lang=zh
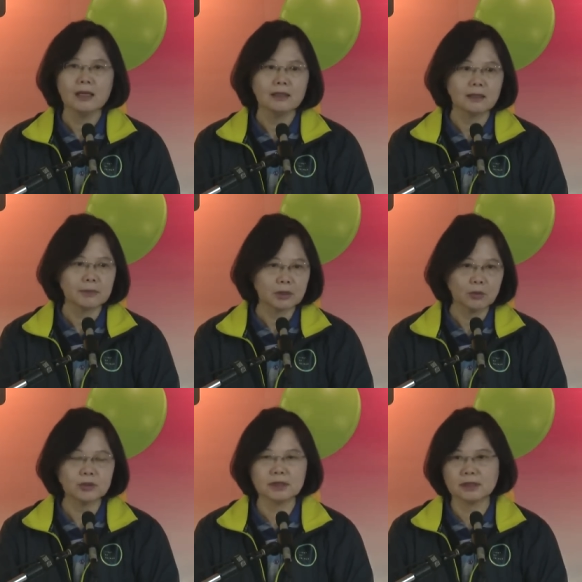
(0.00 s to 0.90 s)
那么
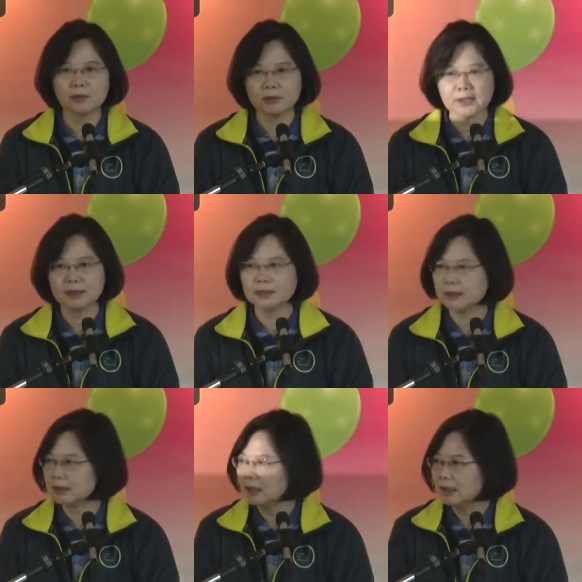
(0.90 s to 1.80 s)
同时呢，我相
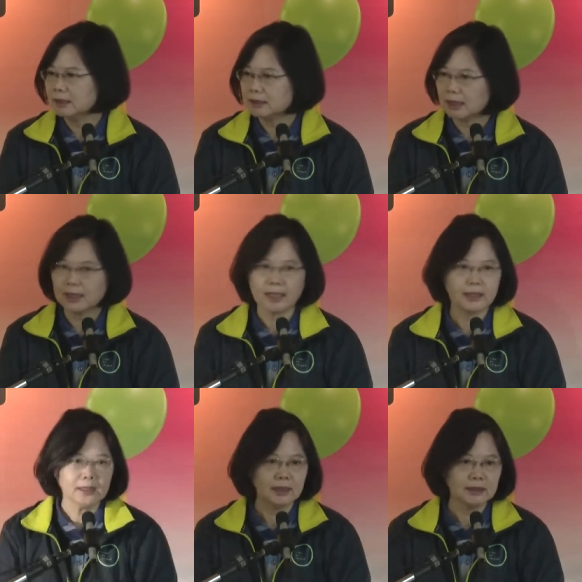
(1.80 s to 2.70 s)
信将
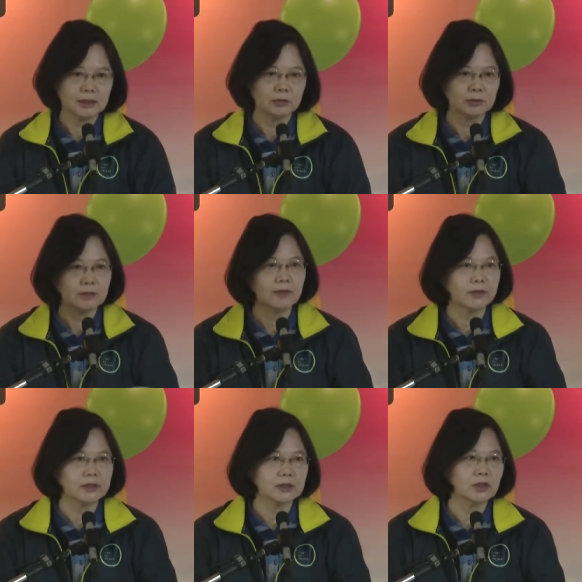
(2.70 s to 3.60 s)
来进入立
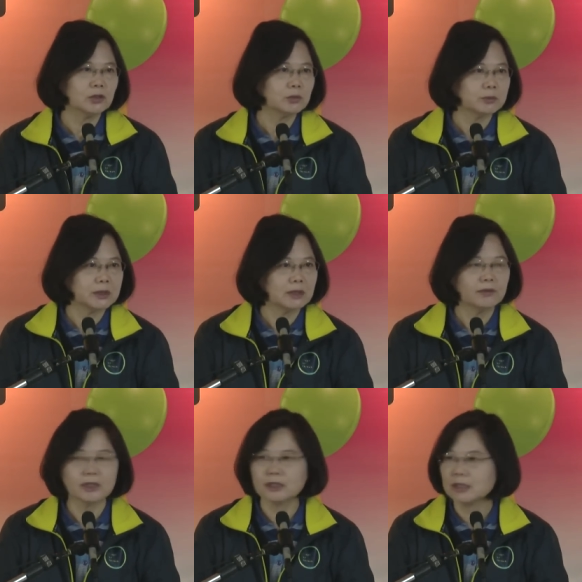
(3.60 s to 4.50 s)
法院之后，我们立
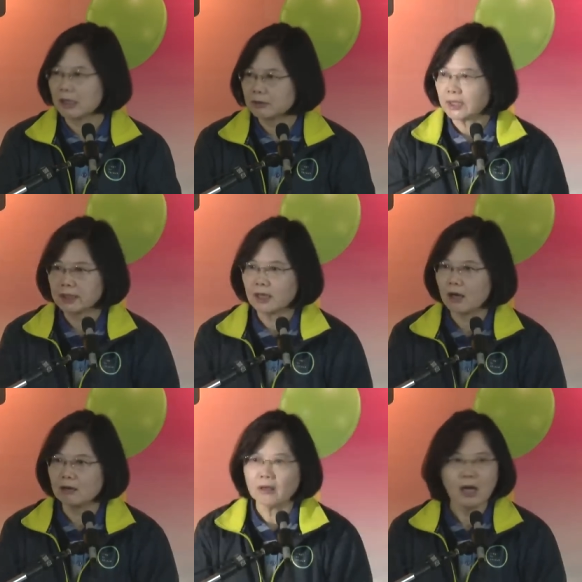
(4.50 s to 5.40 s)
边的党团也
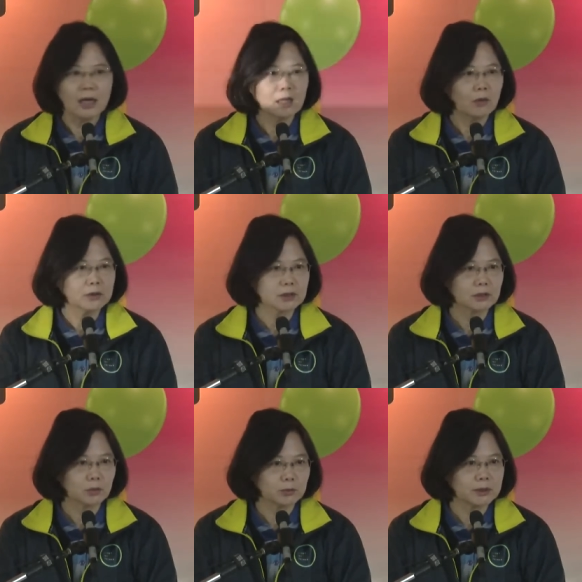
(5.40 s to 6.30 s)
好，或
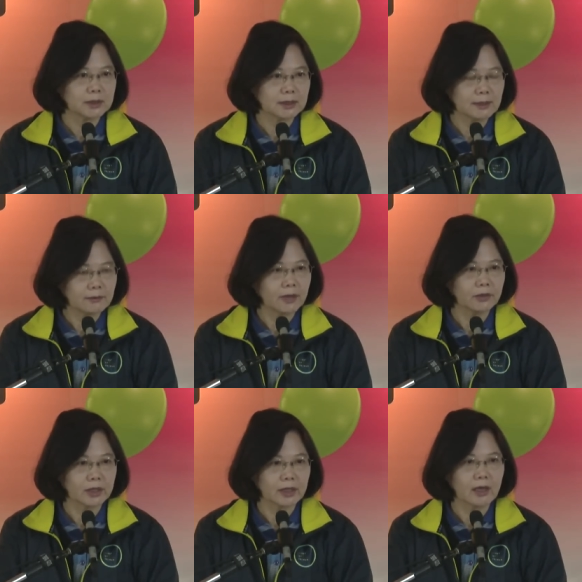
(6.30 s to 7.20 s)
者我们的立法
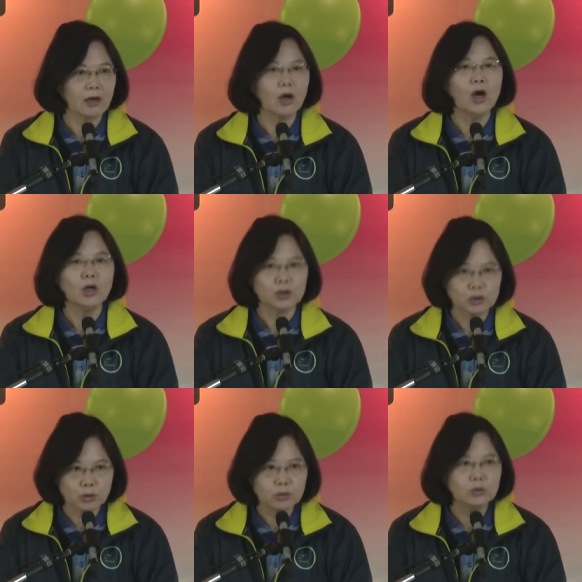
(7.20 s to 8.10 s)
院也好，
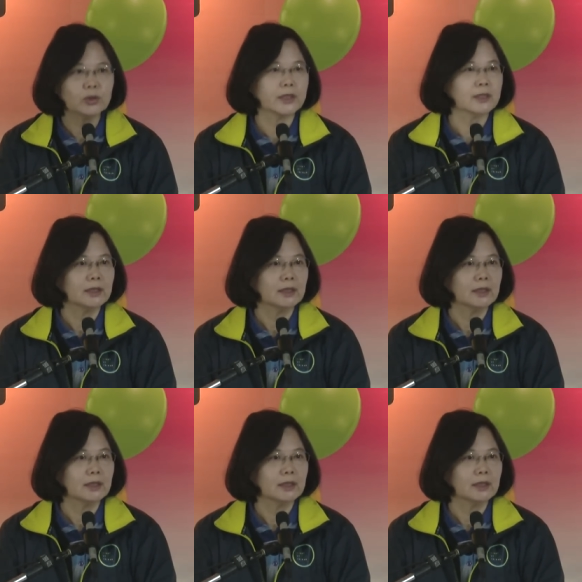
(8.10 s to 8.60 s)
都会